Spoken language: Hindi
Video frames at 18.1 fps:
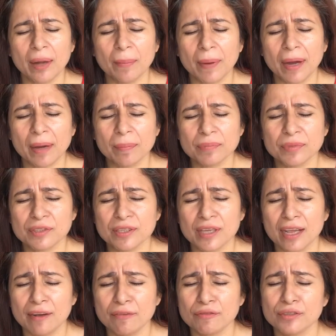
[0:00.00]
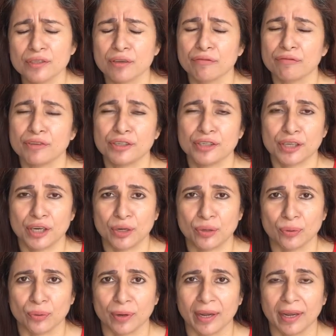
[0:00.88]
अब आप सेल्फ
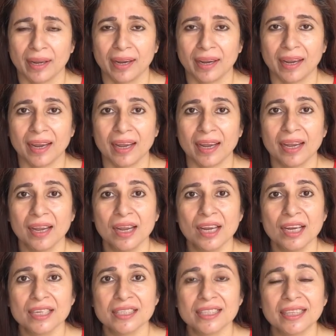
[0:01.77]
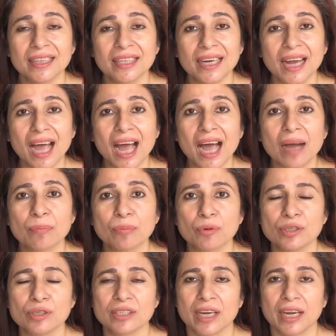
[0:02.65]
सफिशेंट हो गए हैं जितना
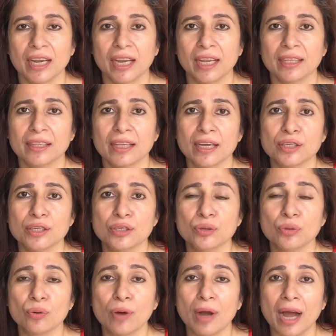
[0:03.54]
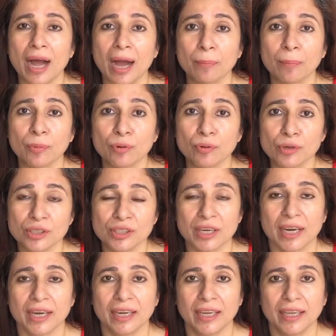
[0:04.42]
आपको चाहिए था जो आपको
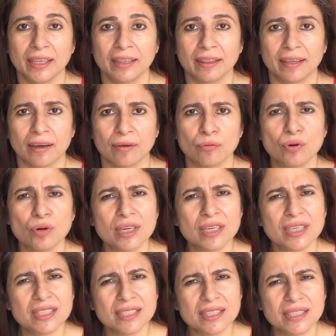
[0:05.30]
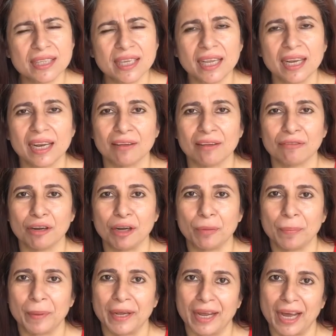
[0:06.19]
चाहिए था वो किसी
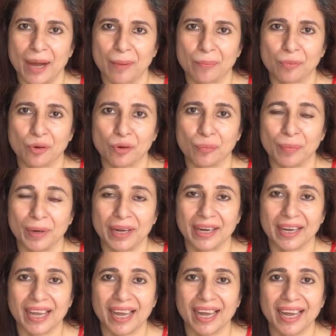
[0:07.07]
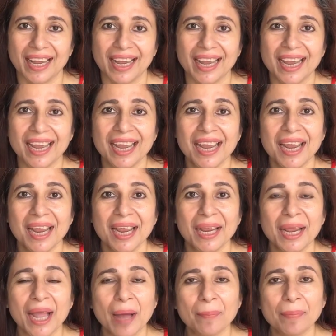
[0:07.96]
लेवल पे आपको मिल गया है
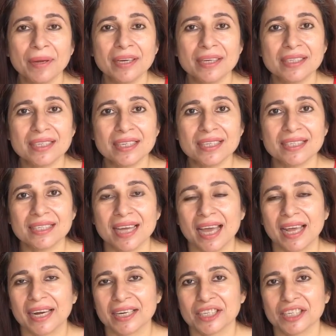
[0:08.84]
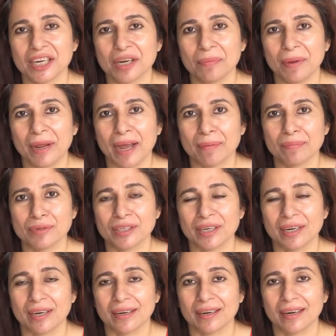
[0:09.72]
या फिर जिस डायरेक्शन में आप
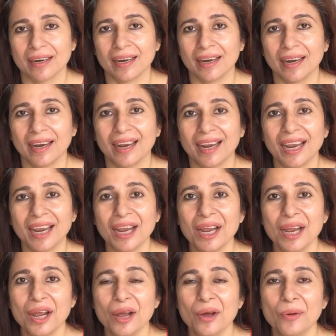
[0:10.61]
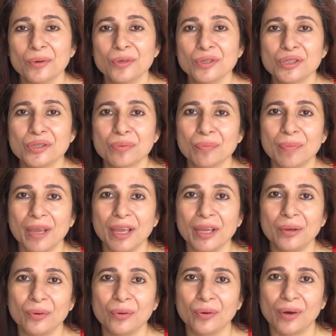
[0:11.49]
चल रहे हैं उसमें
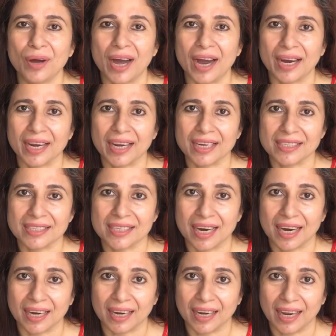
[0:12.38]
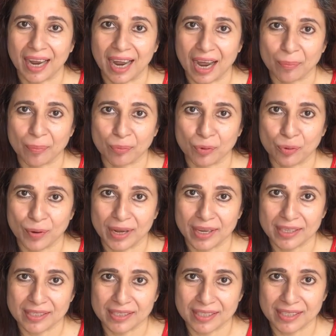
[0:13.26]
यू you नो know, आगे जाके आपको
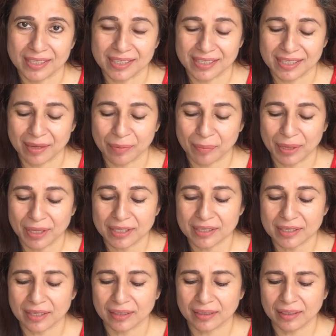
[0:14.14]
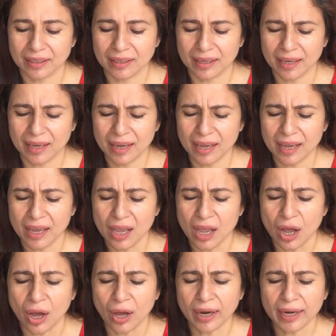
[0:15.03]
ऐसी चीज़ें मिल सकती हैं
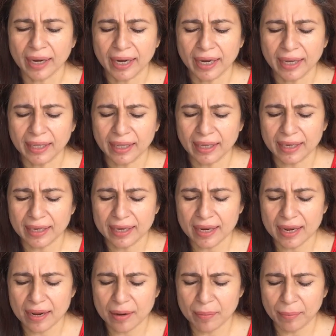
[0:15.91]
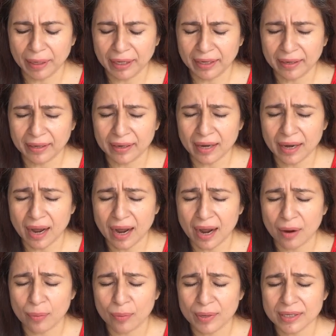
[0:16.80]
और कहीं देखिए मटीरियल
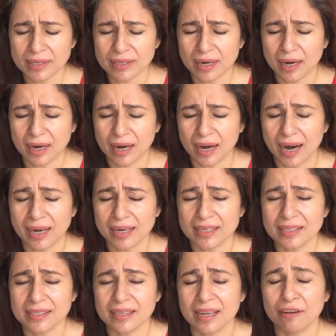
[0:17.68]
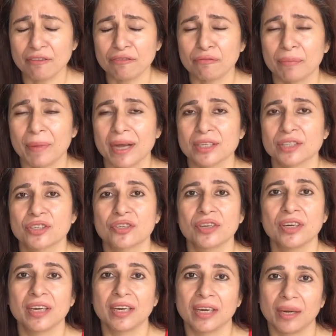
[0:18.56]
हार्वेस्ट का कार्ड सेल्फ
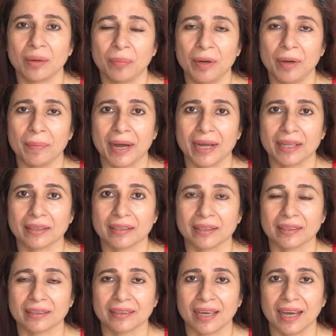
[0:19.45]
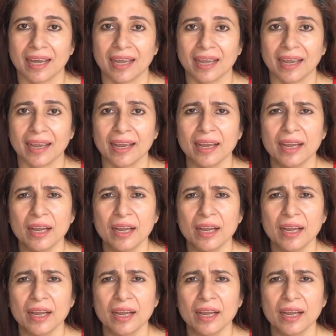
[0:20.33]
मास्टरी की भी बात करता है